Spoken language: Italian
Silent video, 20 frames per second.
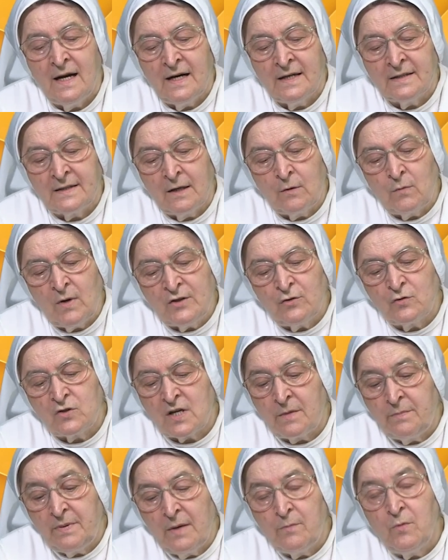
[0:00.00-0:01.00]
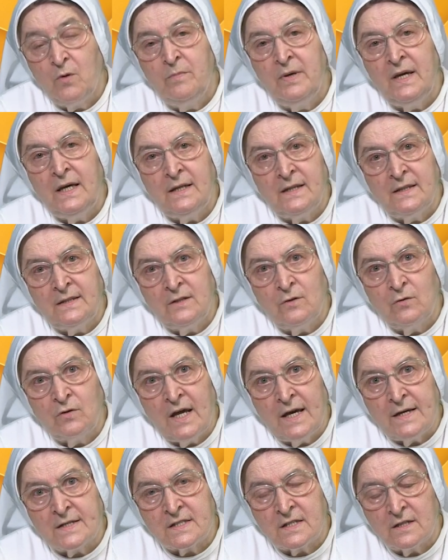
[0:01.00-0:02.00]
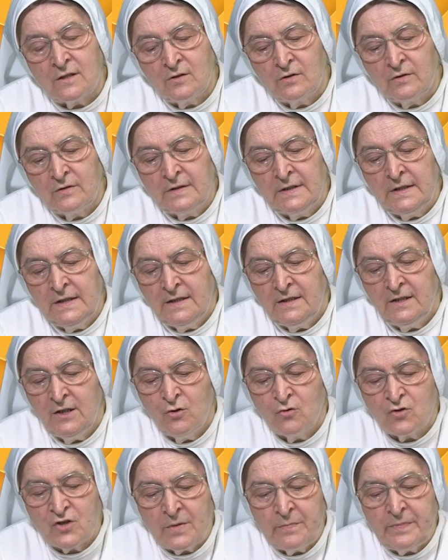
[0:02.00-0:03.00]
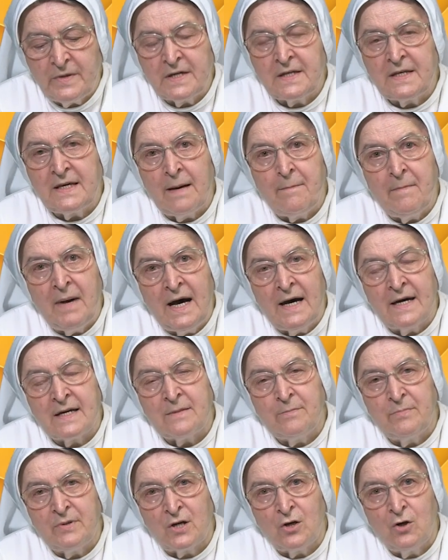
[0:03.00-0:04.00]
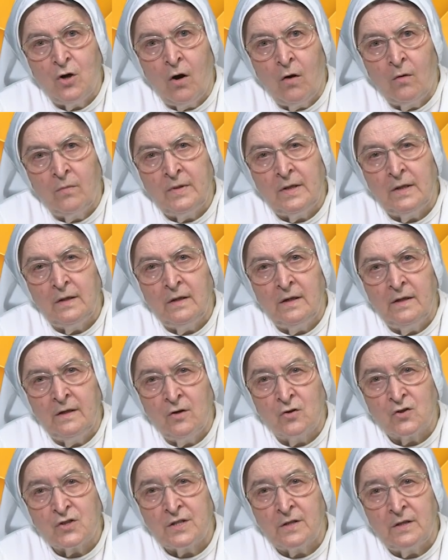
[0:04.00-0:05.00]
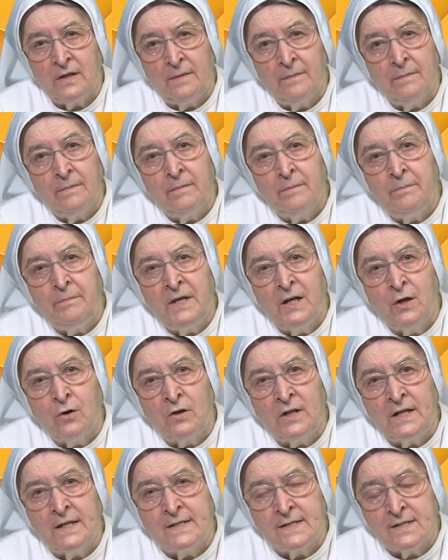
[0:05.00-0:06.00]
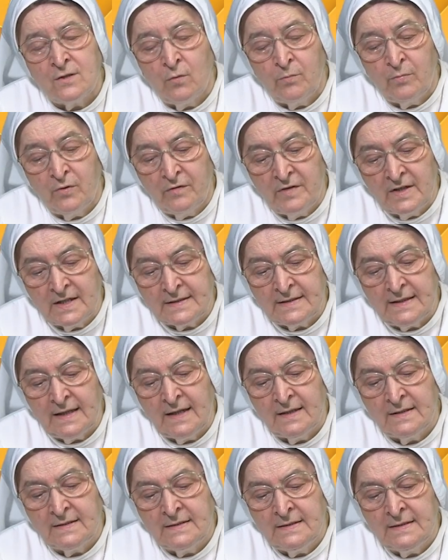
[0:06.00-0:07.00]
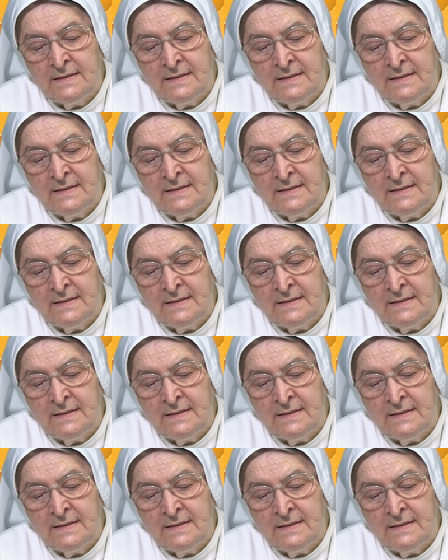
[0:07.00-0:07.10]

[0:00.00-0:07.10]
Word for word: anche quando sappiamo bene di non esserlo, di non saper chiamare per nome le nostre piccolezze o povertà.